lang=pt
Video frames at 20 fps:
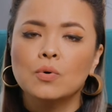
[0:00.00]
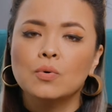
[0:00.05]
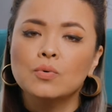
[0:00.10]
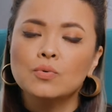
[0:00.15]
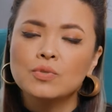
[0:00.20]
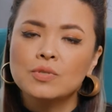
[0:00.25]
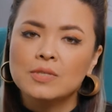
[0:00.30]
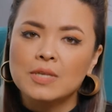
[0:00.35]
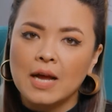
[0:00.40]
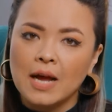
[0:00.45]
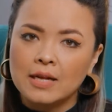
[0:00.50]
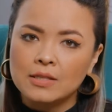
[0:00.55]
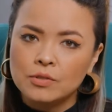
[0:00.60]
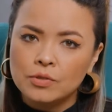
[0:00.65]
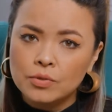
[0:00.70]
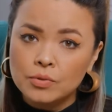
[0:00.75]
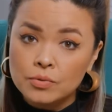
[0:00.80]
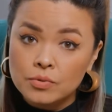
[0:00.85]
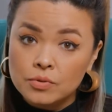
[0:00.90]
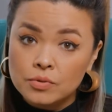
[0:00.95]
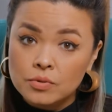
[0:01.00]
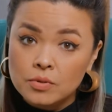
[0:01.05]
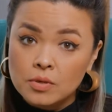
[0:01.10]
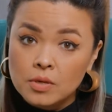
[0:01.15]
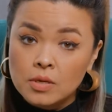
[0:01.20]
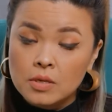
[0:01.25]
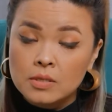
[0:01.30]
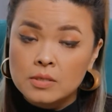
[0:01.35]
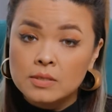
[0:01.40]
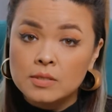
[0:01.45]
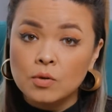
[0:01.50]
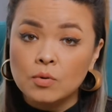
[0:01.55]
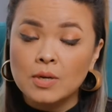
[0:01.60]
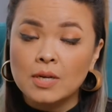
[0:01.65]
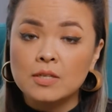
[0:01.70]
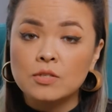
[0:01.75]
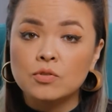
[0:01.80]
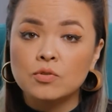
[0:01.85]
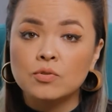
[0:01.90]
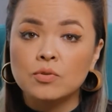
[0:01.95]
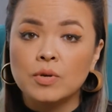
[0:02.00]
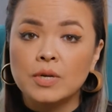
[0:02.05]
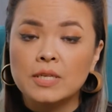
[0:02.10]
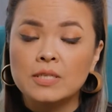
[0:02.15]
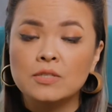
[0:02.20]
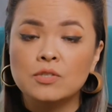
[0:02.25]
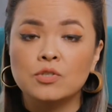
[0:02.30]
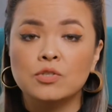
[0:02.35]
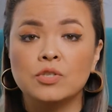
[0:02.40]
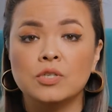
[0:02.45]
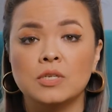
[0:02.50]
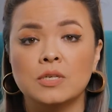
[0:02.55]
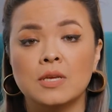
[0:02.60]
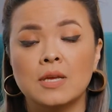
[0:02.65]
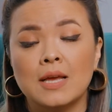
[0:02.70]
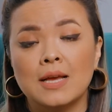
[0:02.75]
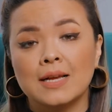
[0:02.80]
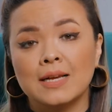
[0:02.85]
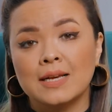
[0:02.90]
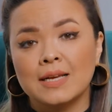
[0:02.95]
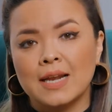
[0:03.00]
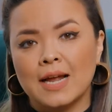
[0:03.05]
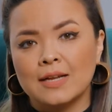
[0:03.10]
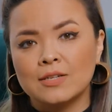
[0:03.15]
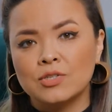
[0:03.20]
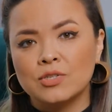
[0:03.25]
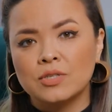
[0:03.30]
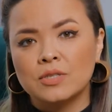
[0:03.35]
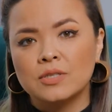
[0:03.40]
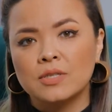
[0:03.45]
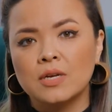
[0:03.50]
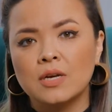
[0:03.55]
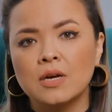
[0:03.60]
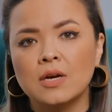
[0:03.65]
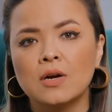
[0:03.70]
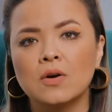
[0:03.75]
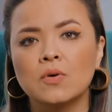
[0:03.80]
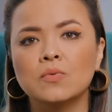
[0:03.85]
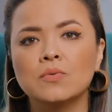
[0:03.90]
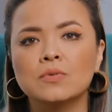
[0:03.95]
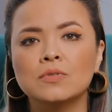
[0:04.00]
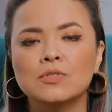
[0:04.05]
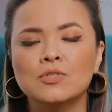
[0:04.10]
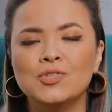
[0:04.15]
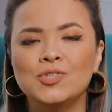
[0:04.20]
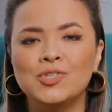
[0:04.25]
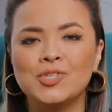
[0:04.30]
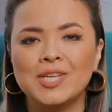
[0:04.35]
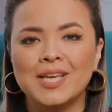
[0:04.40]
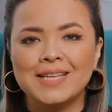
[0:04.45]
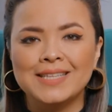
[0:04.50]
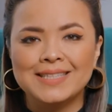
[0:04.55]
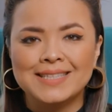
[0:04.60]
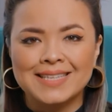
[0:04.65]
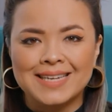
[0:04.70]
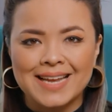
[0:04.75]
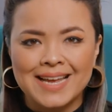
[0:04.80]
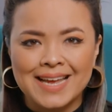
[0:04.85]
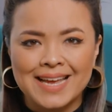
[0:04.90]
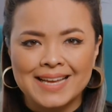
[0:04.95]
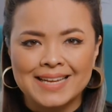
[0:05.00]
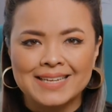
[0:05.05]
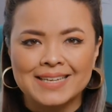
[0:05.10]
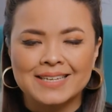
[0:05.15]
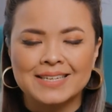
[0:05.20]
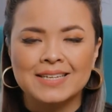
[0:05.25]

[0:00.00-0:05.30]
Os átrios são canções de gratidão, de entrega,